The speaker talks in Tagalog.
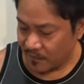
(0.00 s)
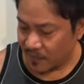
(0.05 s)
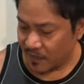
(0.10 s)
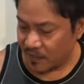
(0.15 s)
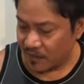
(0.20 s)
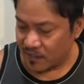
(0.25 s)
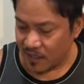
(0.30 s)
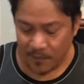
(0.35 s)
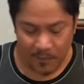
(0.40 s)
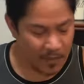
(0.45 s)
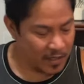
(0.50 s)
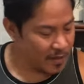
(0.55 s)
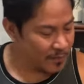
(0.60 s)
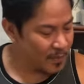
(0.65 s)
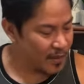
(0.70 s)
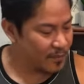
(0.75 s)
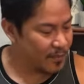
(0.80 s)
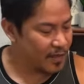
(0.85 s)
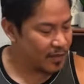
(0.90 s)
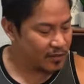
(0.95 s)
Siyempre
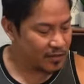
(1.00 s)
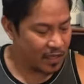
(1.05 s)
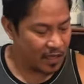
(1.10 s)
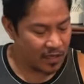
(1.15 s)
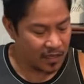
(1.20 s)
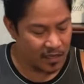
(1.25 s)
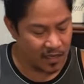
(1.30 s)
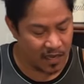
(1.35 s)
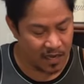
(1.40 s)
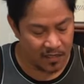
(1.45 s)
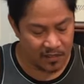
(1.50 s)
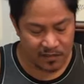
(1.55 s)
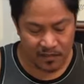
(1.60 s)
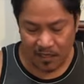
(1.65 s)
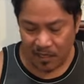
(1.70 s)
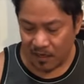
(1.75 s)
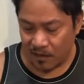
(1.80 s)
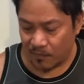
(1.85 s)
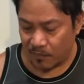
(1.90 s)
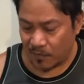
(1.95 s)
kapag meron tayong kailangan
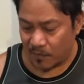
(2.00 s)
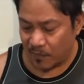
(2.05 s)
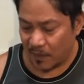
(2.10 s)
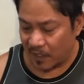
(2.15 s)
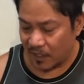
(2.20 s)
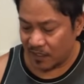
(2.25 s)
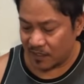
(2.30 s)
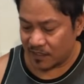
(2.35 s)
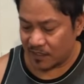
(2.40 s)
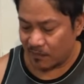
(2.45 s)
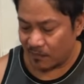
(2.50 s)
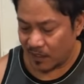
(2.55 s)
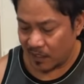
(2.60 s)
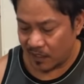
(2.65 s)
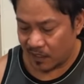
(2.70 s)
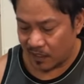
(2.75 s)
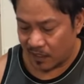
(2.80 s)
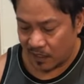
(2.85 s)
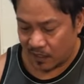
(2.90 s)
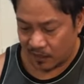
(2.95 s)
sa kapwa,
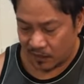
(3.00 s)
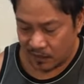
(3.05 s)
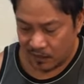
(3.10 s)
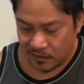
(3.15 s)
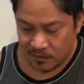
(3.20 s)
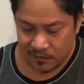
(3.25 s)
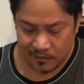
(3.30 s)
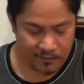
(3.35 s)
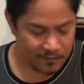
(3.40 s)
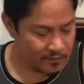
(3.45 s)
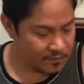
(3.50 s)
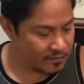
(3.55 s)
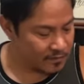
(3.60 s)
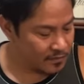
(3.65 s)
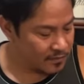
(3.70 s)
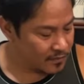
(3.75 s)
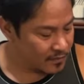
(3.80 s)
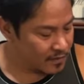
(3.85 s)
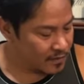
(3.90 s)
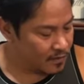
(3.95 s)
pakikisamahan natin.
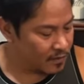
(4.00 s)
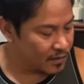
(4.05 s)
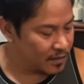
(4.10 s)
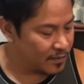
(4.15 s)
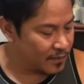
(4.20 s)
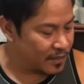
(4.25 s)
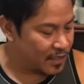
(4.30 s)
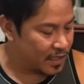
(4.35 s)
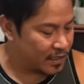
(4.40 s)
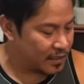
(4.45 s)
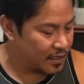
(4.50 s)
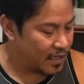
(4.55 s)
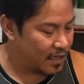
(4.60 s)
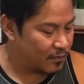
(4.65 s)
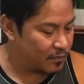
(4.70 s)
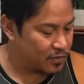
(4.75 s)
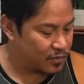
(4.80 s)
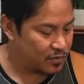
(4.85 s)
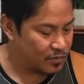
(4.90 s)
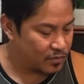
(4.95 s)
Huwag naman natin
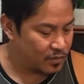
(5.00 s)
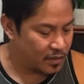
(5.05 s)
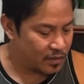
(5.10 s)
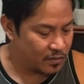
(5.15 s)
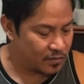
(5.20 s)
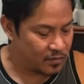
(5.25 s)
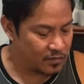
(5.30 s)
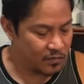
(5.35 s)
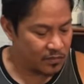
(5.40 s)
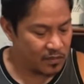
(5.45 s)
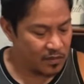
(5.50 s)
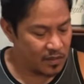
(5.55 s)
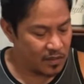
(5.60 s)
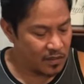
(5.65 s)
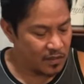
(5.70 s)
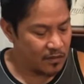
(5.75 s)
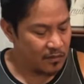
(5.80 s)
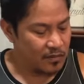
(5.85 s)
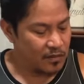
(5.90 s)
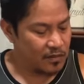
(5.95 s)
abusuhin yung
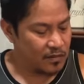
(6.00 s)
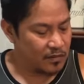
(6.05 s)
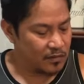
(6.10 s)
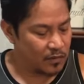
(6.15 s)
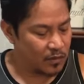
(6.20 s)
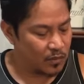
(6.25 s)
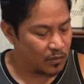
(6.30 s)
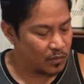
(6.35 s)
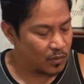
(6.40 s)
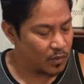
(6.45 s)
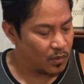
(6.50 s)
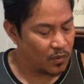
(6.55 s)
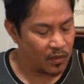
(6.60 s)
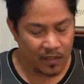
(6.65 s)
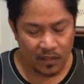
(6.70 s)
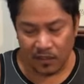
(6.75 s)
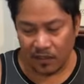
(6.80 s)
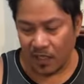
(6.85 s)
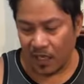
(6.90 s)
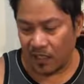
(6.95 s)

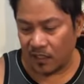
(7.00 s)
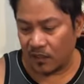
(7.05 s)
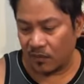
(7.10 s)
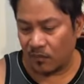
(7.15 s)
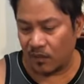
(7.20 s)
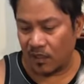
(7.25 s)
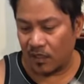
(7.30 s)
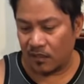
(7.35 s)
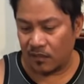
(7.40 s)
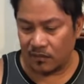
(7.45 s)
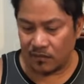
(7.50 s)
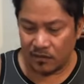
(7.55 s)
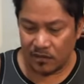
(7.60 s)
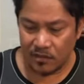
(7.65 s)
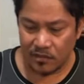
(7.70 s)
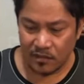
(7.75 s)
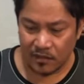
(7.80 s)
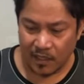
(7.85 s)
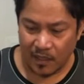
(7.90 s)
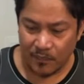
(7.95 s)
tinutulungan na tayo na walang
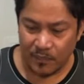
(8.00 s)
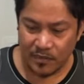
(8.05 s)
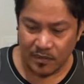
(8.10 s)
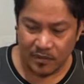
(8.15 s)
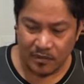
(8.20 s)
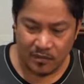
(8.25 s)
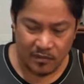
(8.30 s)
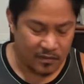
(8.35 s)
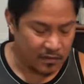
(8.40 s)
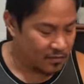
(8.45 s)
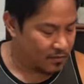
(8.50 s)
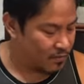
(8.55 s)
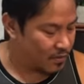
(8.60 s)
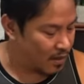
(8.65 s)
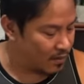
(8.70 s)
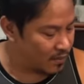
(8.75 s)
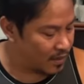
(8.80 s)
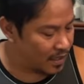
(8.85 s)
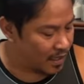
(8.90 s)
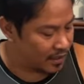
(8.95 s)
kondisyon tapos
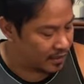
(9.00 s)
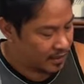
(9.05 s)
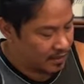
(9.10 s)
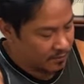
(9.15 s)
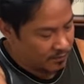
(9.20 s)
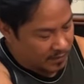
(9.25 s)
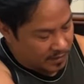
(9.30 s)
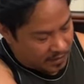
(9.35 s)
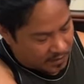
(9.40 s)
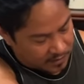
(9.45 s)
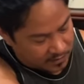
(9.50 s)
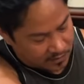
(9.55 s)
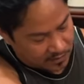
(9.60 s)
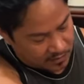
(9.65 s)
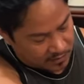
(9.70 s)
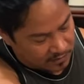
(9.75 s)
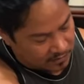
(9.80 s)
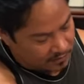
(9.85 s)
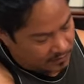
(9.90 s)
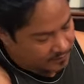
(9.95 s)
wawalang ngayon pa natin,
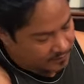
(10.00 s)
di